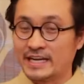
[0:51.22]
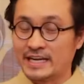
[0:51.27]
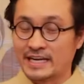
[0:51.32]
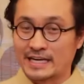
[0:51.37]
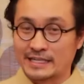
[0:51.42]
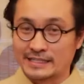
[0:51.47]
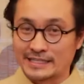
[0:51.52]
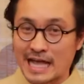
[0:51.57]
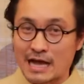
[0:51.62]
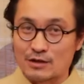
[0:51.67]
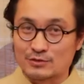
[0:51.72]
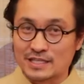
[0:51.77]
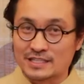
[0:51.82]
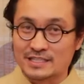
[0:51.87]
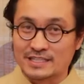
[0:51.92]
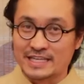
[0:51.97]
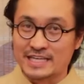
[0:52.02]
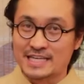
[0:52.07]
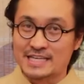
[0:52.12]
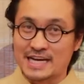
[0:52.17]
để tạo
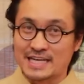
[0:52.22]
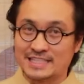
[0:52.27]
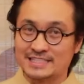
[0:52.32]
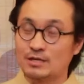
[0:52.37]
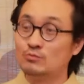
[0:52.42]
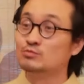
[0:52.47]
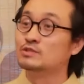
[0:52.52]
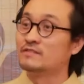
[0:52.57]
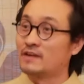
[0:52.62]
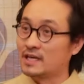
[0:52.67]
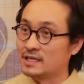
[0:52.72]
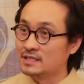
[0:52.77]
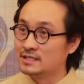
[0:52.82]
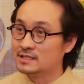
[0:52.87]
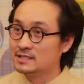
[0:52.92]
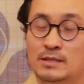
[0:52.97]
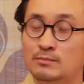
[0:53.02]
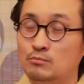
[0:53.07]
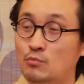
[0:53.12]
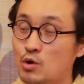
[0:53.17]
ra được cái hình ảnh giống như
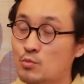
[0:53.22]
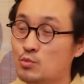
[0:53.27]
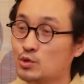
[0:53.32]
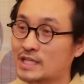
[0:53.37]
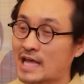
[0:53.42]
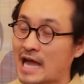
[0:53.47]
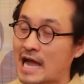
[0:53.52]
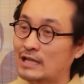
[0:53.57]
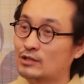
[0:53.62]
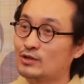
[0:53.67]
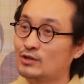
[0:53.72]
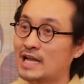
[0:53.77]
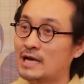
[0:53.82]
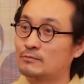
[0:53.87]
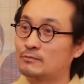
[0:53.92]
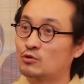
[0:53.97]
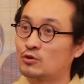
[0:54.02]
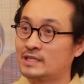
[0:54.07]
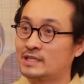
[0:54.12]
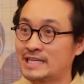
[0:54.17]
vậy. Mỗi một tháng
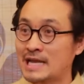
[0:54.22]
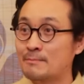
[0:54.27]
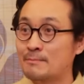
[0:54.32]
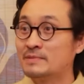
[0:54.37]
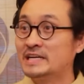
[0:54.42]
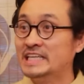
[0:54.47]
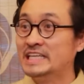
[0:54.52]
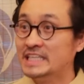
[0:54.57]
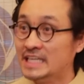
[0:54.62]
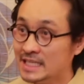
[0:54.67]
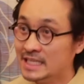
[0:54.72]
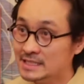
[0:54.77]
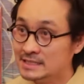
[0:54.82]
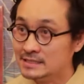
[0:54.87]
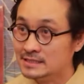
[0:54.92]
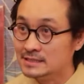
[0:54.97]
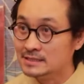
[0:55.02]
tôi làm khoảng 5.000